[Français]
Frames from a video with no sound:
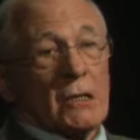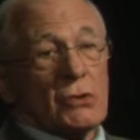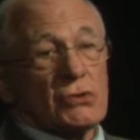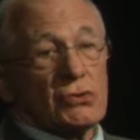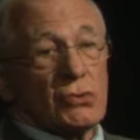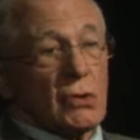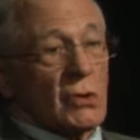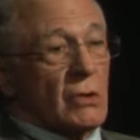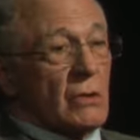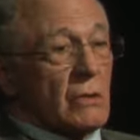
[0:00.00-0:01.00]
euh,
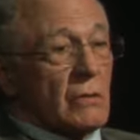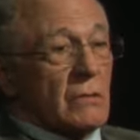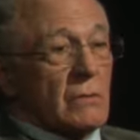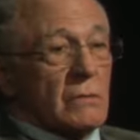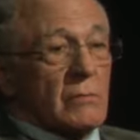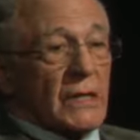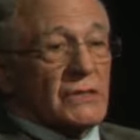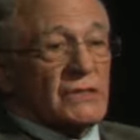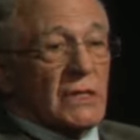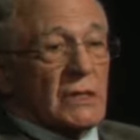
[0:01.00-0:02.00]
sur bah,
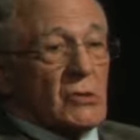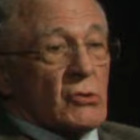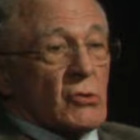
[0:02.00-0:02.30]
cette